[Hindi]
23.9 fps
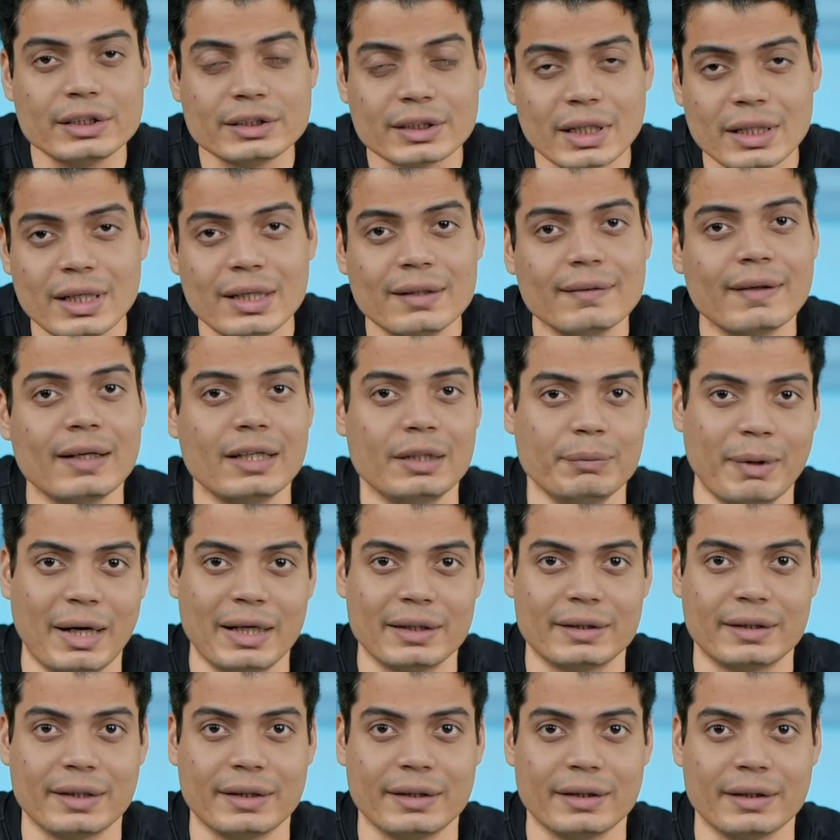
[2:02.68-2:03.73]
चलने वाली
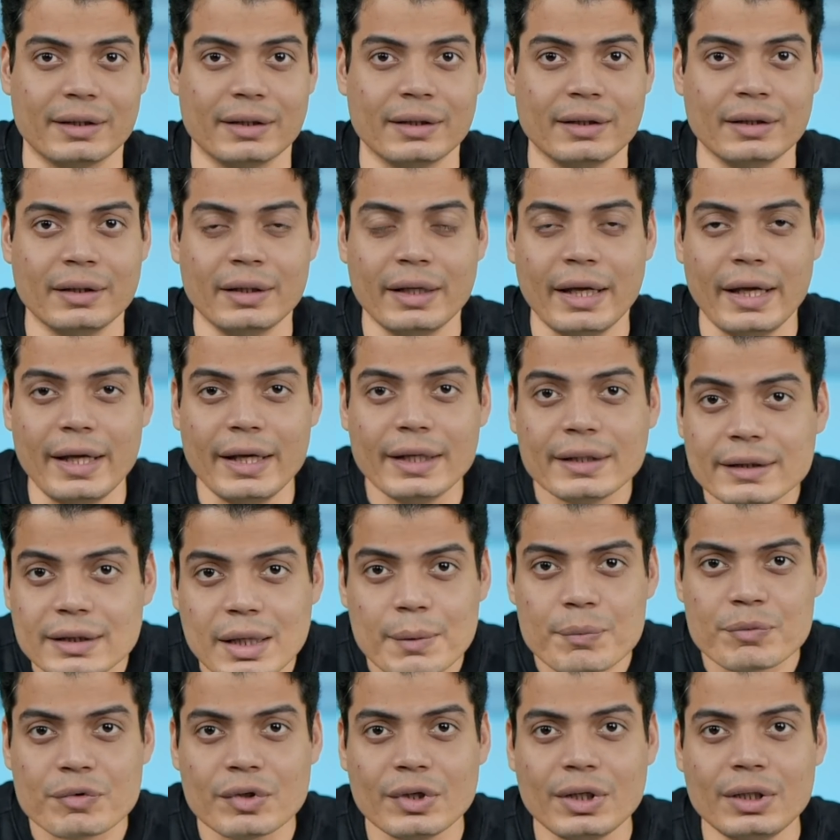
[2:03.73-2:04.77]
बात है ये
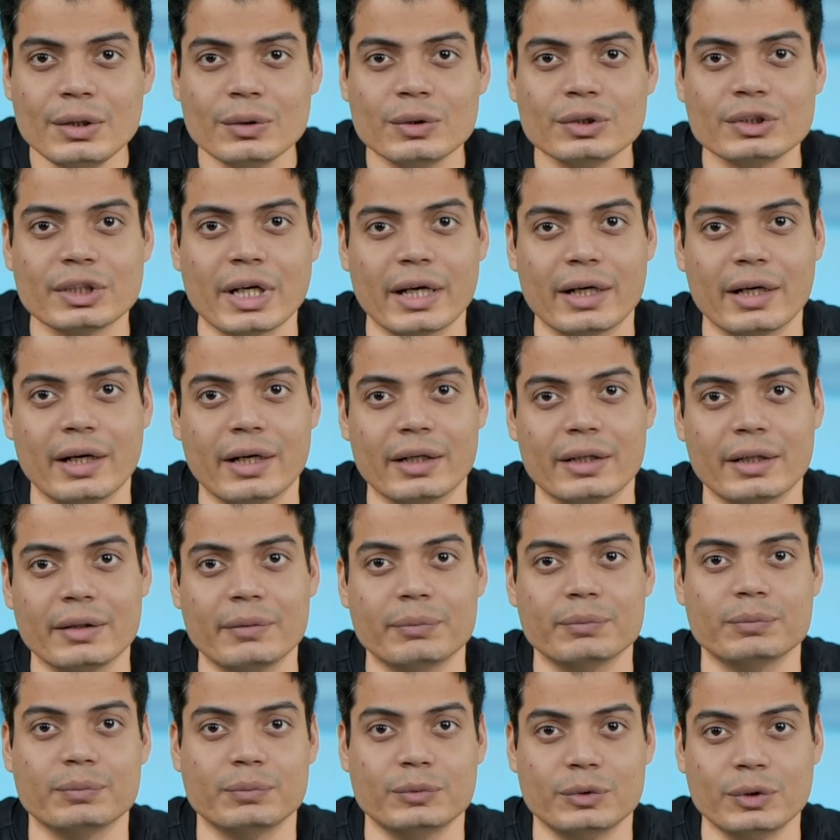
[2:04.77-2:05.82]
एकदम से नहीं हो जाएगा कि
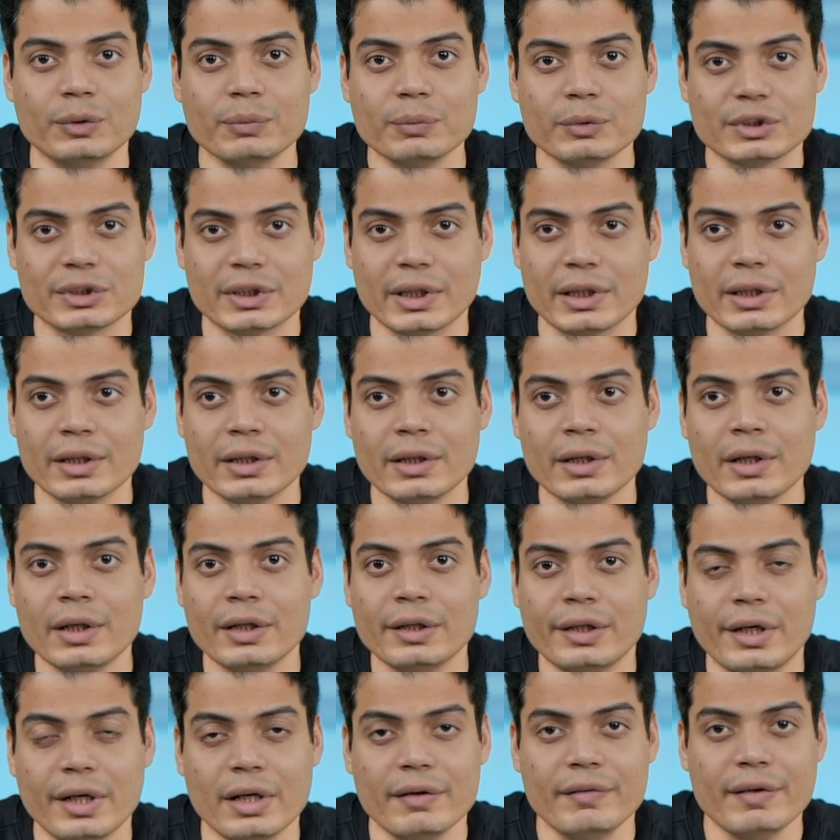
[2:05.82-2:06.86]
मानो मतलब मुझसे
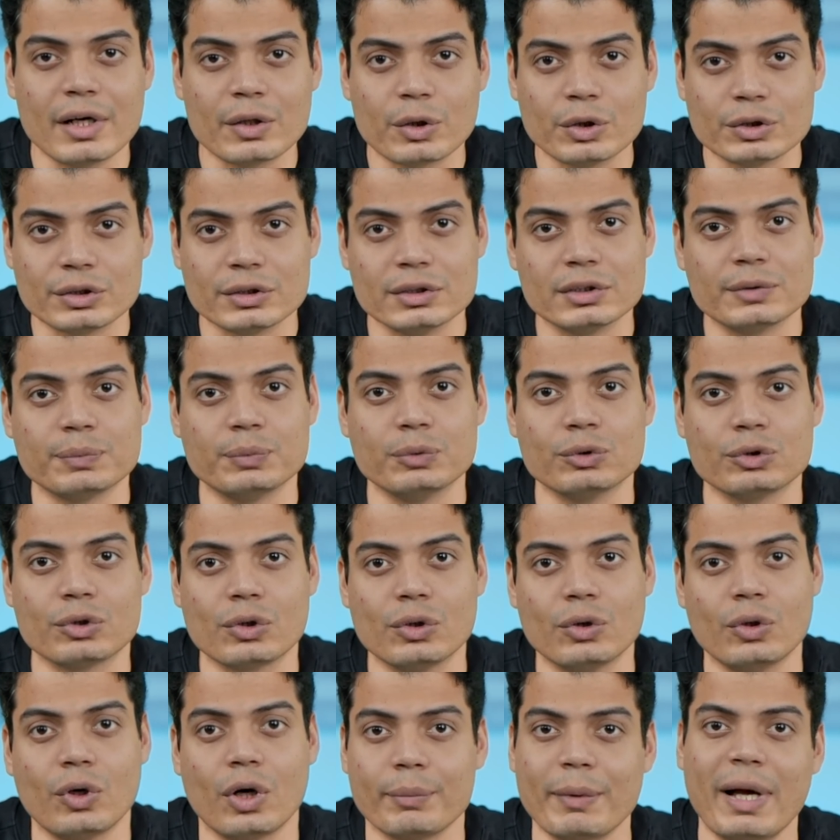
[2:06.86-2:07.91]
ट्रिविया क्वेश्चन पूछ
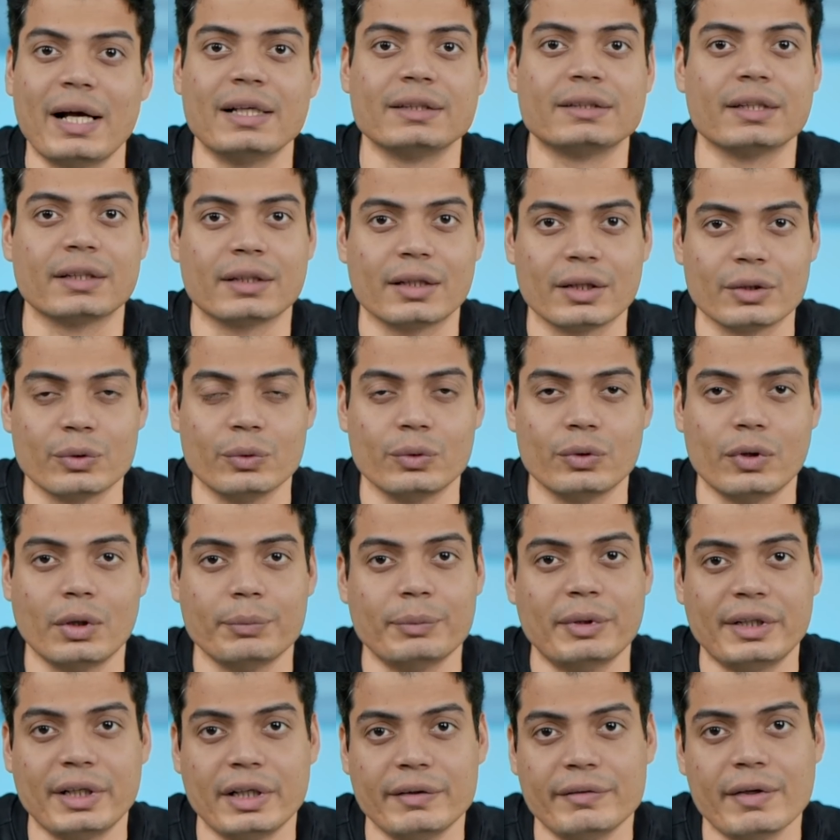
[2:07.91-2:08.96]
लो और मैं आंसर कर दूंगा
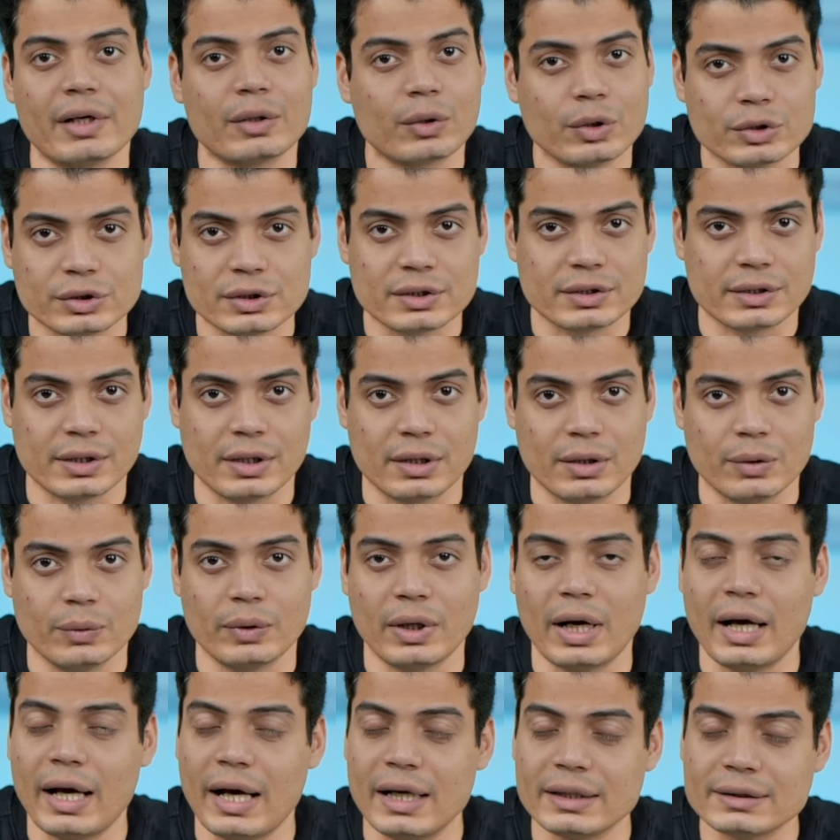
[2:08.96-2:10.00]
मैं ट्रिविया क्वेश्चन रट
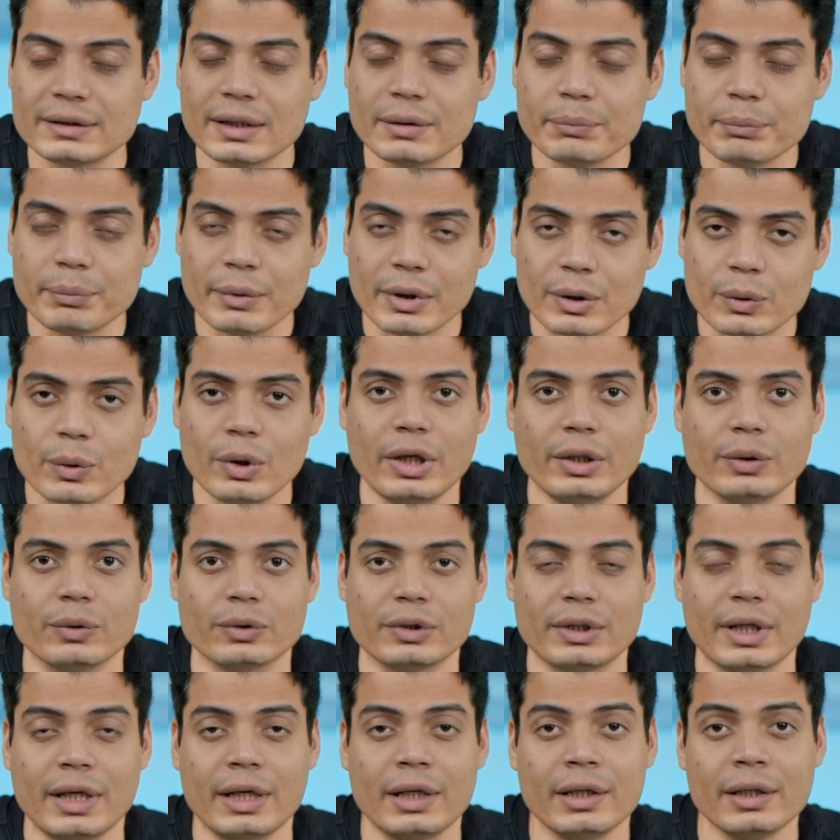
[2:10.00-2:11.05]
लूंगा ऐसा बिल्कुल नहीं
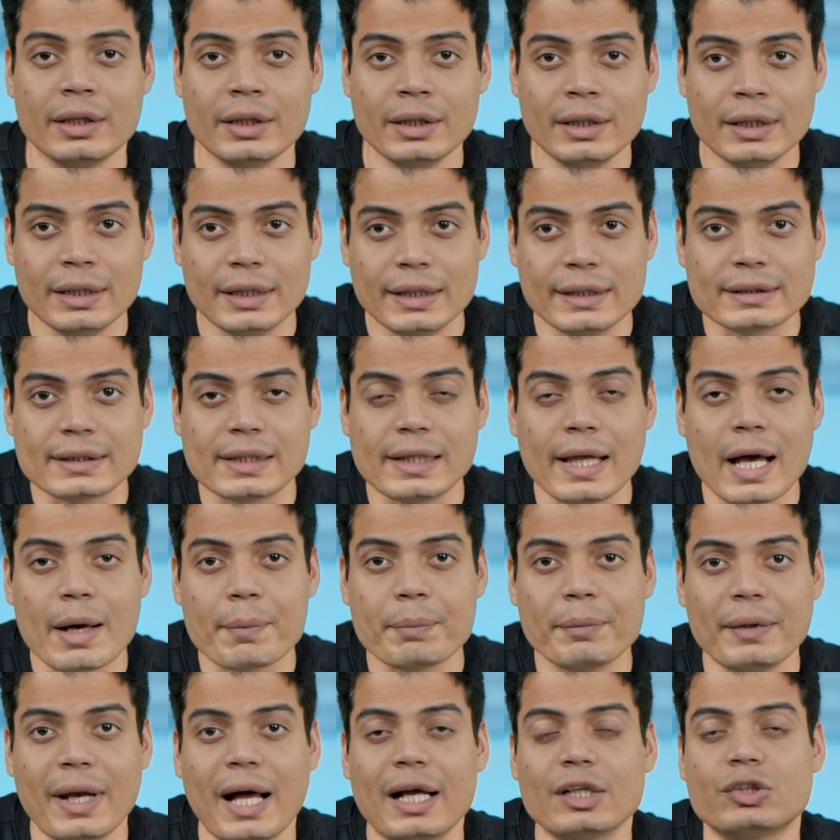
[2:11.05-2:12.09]
होता है इसलिए
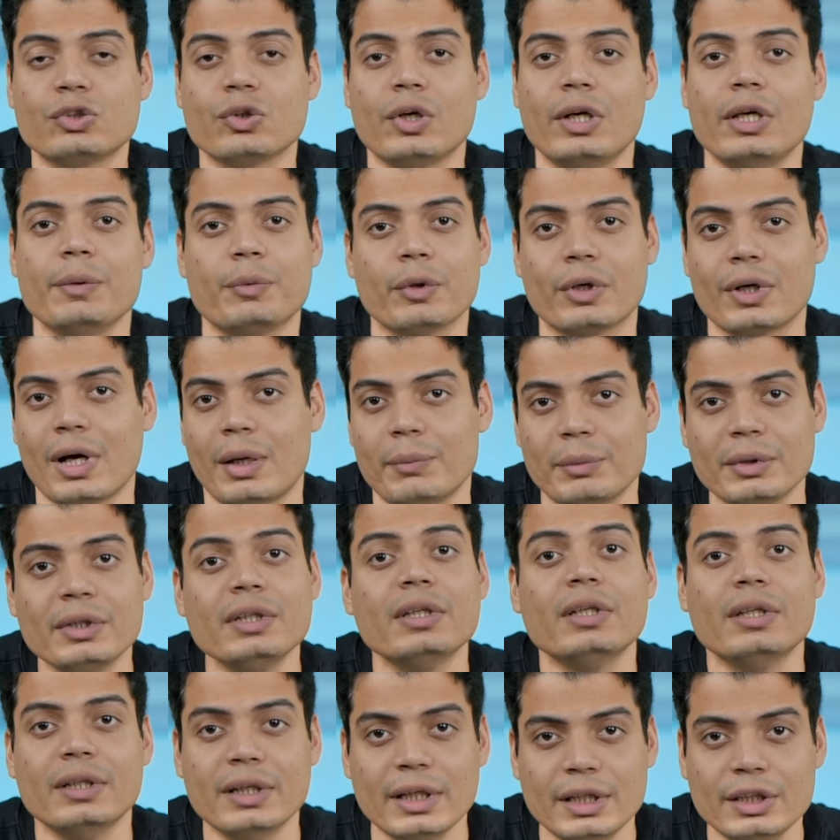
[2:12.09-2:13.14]
आप नेचुरली प्रोग्रामिंग
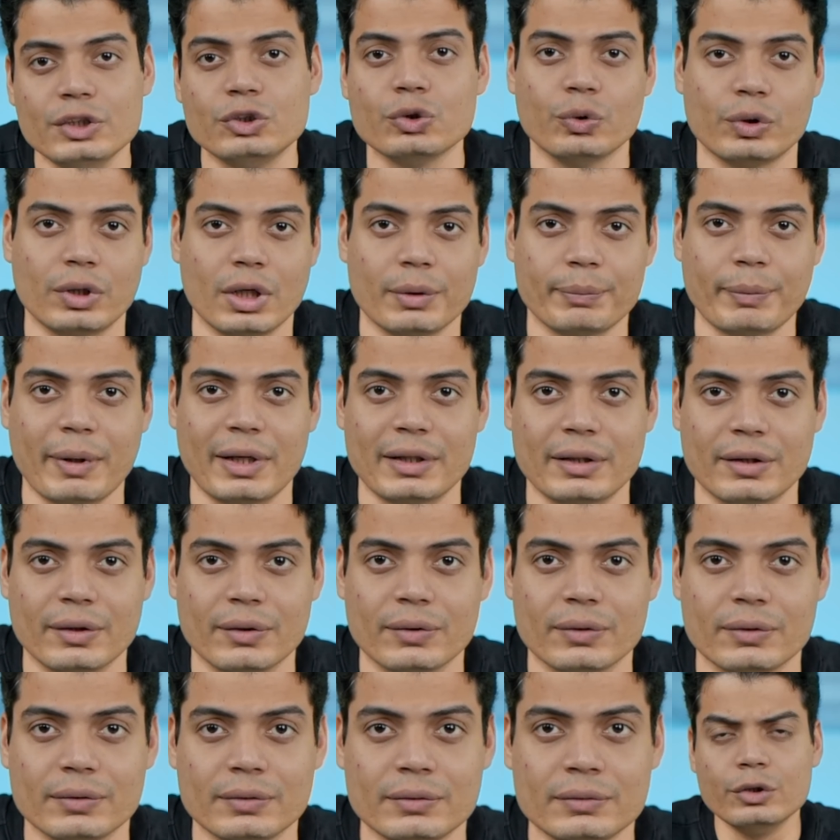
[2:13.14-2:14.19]
नहीं शुरू कर पाते
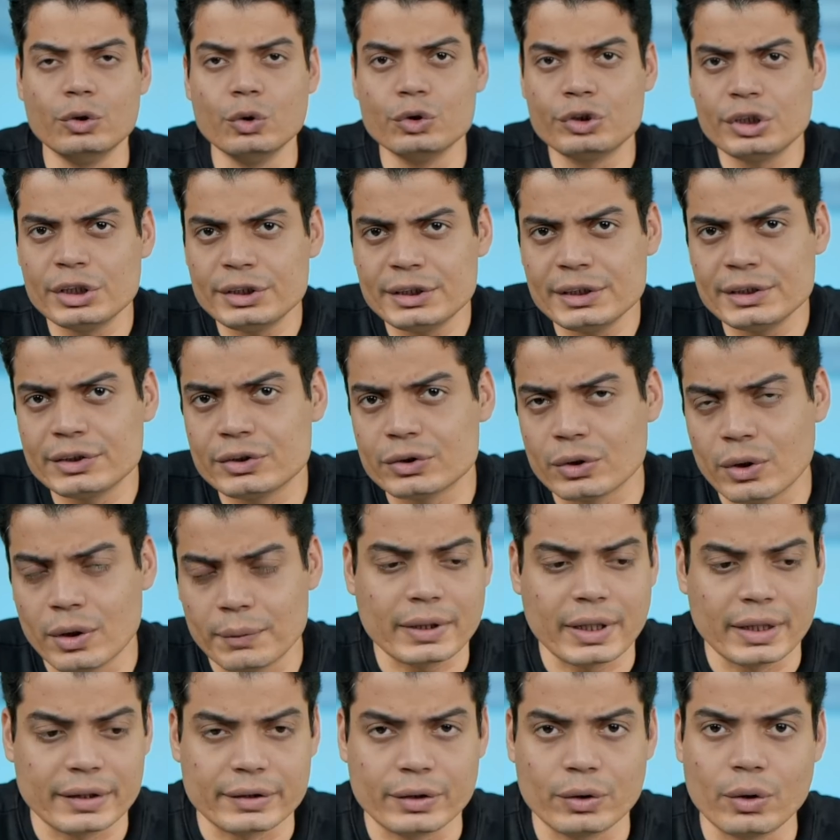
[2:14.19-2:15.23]
हो दूसरी चीज जो आप
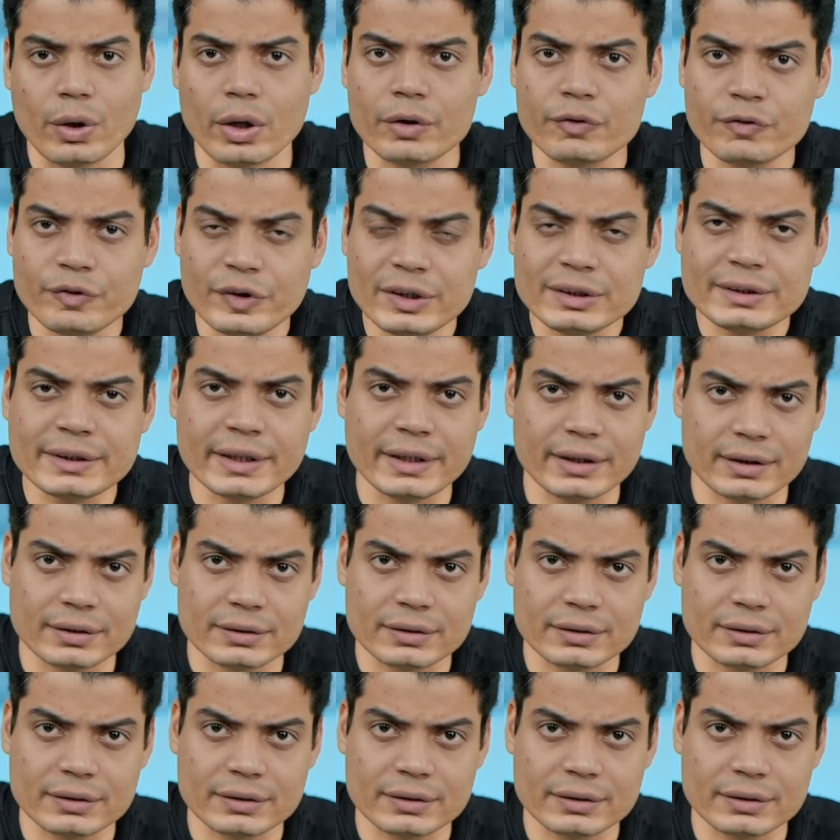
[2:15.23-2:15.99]
करते हो और फिर से